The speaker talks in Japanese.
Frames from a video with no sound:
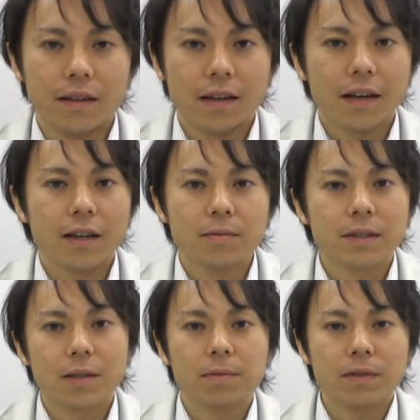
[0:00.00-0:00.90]
はやぶ
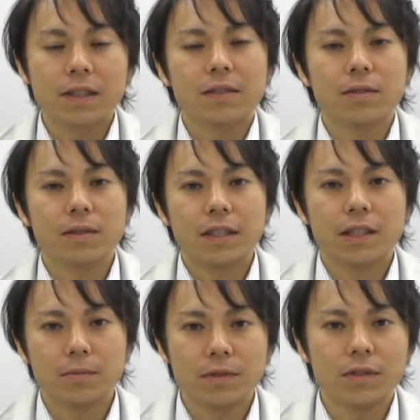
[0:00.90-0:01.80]
さ
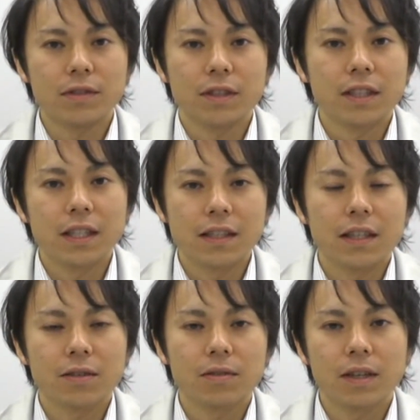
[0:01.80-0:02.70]
プロジェクトチーム指定
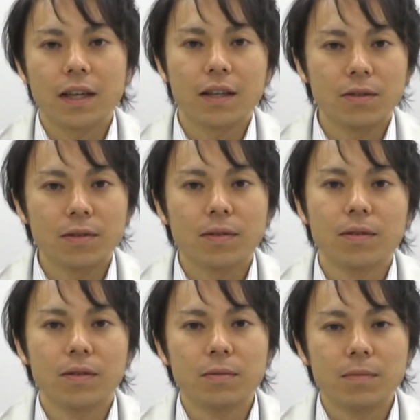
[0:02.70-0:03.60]
制御系
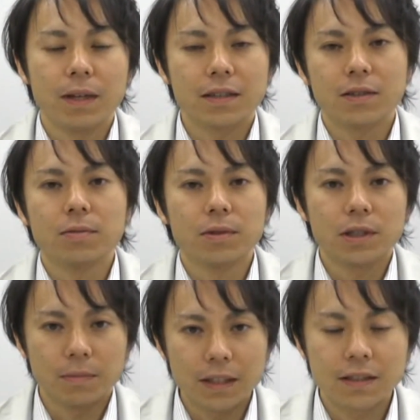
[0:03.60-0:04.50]
の三ますと
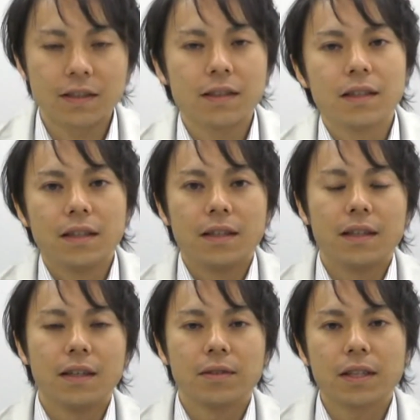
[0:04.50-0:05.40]
申します
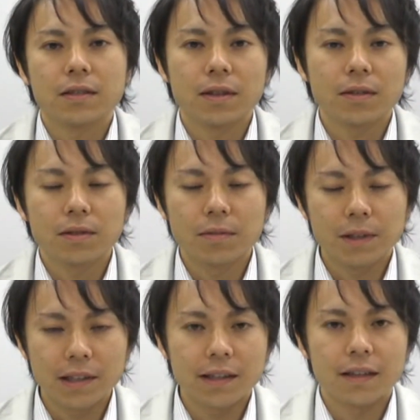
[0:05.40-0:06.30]
私はこれ
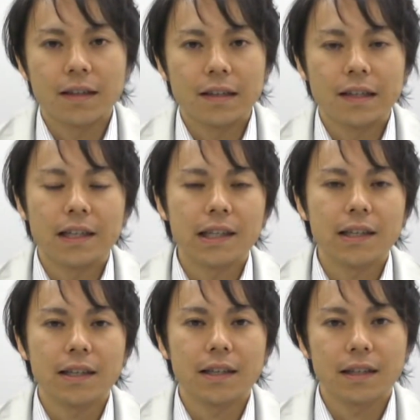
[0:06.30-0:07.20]
ま
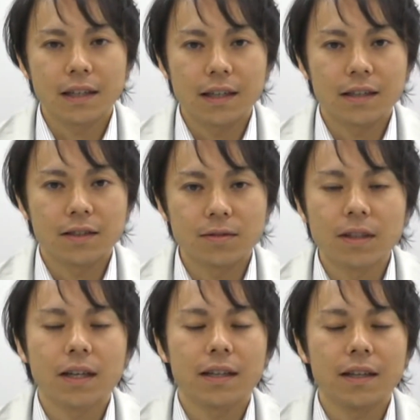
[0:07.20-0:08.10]
で開発の
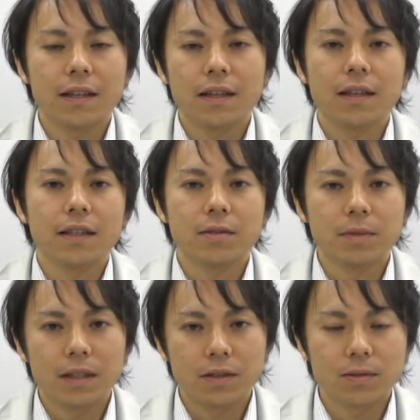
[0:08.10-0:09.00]
中で
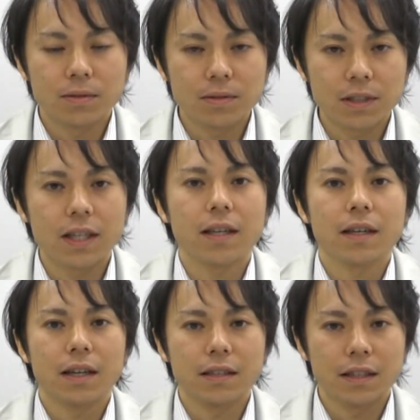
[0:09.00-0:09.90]
シミュレーションを通し
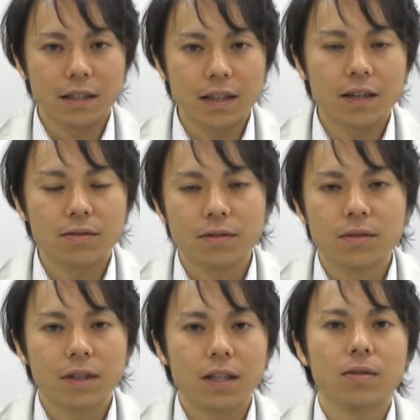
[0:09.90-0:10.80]
て解析や運
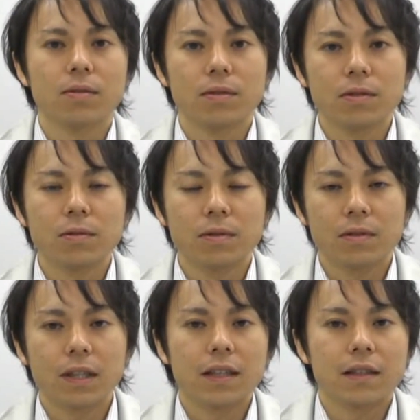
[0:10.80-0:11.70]
用検討というのを
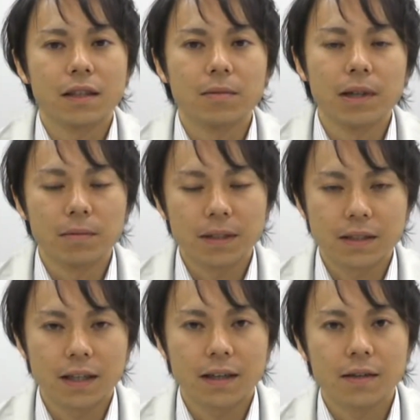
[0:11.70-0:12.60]
行ってまいりま
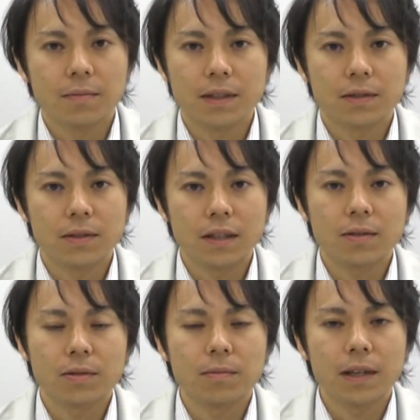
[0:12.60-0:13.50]
したそういった
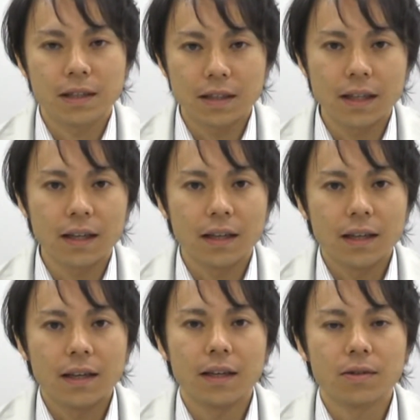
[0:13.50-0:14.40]
こともあって
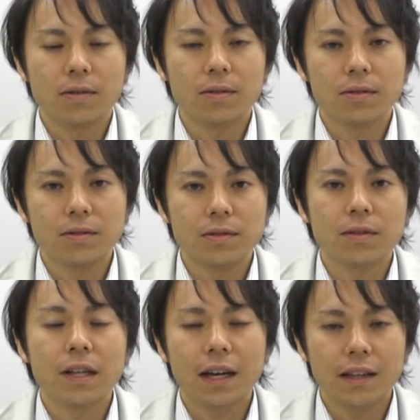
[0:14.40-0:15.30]
今後の運用
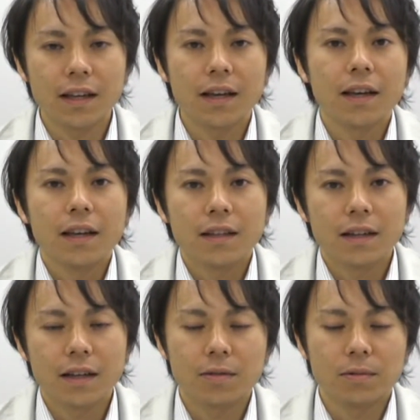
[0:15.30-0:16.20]
の中で
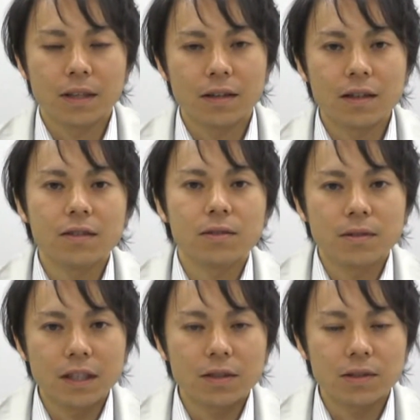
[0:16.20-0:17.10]
誰からも頼られる
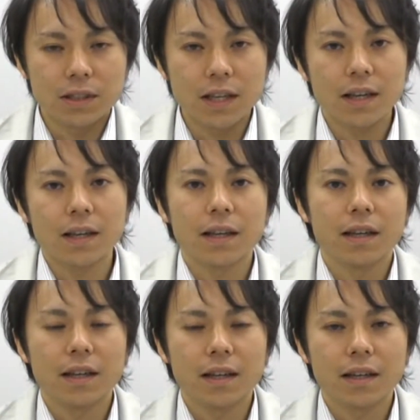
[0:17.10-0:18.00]
存在とし
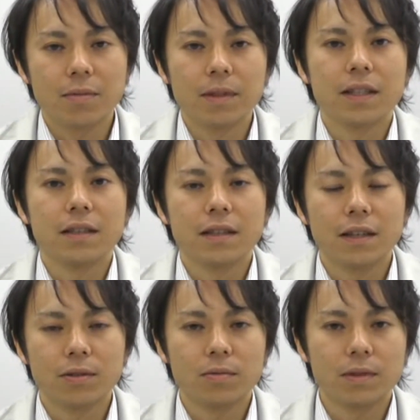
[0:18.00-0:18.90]
て頑張っていき
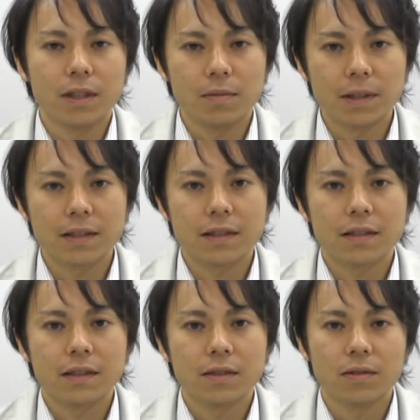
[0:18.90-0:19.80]
たいと思っていま
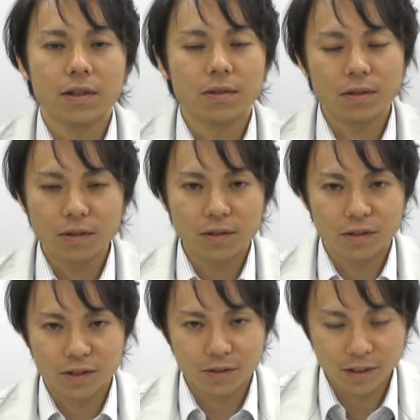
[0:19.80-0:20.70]
す応援のほどよ
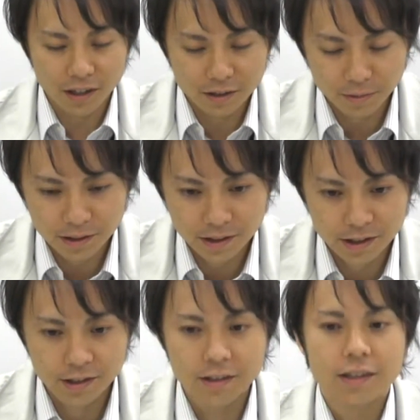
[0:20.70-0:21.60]
ろしくお願いします